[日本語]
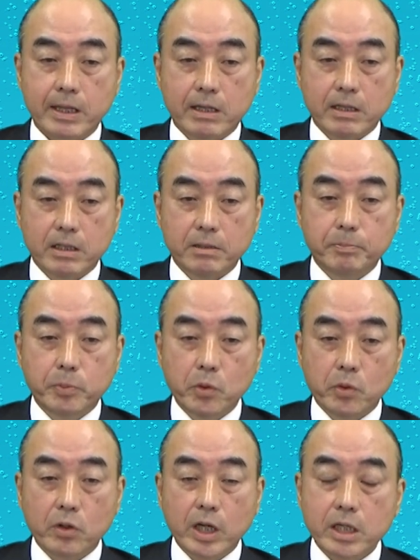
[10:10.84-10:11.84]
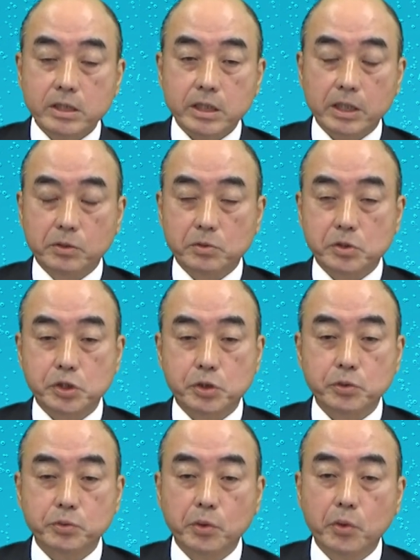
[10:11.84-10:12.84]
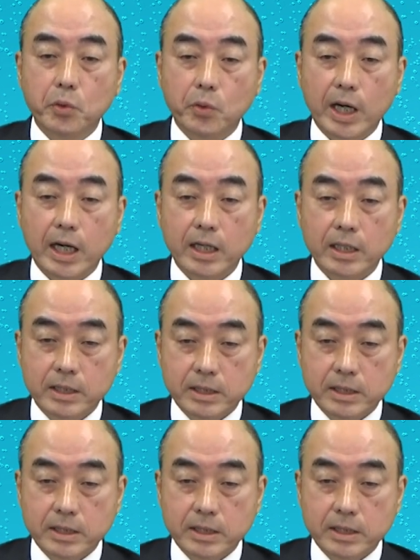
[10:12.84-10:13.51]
一方お母さんの子宮の方は